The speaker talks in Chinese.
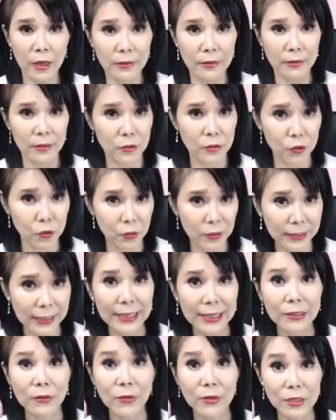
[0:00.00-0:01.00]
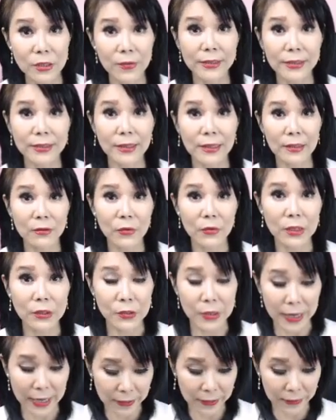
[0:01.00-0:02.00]
那除了大丽光之外，那外
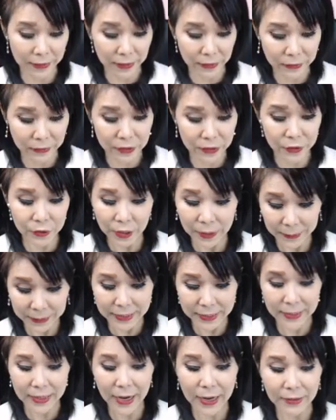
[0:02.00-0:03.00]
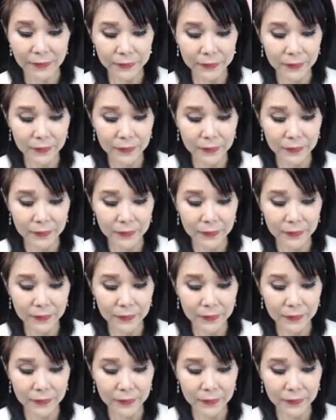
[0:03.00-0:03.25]
传还有 L G，他们一样。